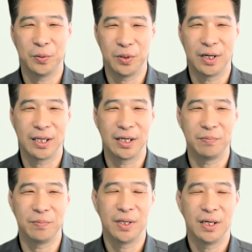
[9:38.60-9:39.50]
오늘
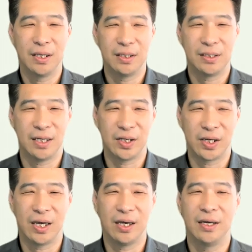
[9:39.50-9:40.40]
하나님
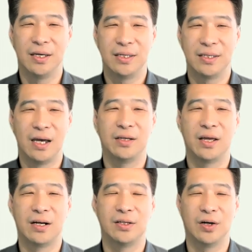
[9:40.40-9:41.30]
제게 새
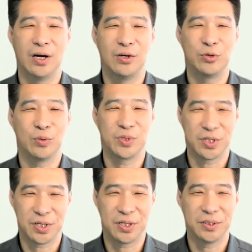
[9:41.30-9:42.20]
은혜를 더하여
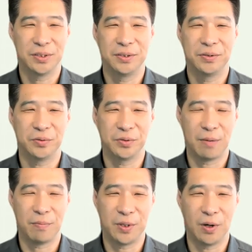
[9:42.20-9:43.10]
주옵소서.
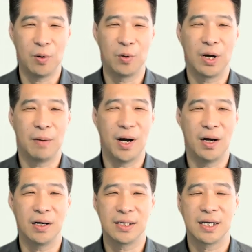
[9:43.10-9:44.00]
우리의 영혼과
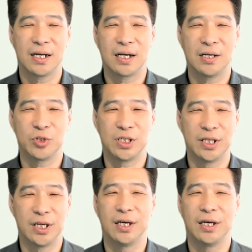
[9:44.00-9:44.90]
마음과 생각과
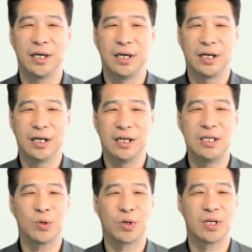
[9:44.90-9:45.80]
육신에
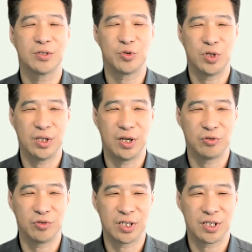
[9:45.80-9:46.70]
그리스도께서 주인
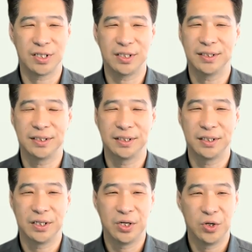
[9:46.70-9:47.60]
되어 주셔서
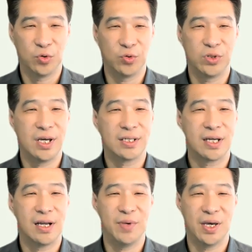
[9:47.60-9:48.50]
우리의
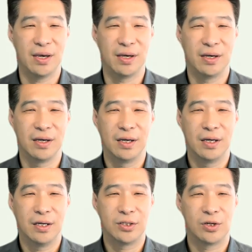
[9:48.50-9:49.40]
삶에
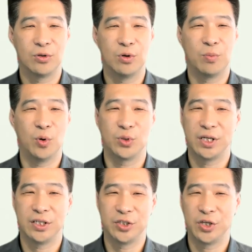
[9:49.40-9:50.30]
천국
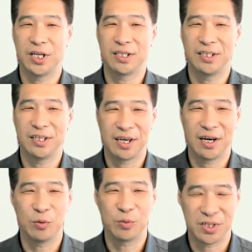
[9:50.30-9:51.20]
보좌의 능력이 나타나게
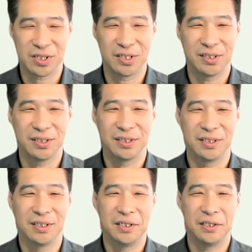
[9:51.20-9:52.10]
하옵소서.
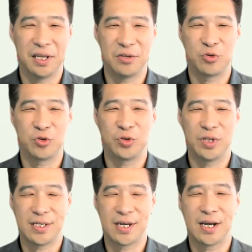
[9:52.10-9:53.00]
내
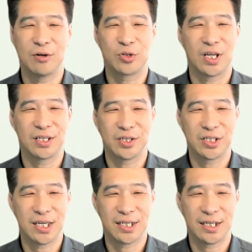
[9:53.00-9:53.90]
수준, 내 생각으로 사는
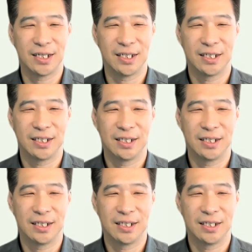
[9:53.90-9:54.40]
것이 아니라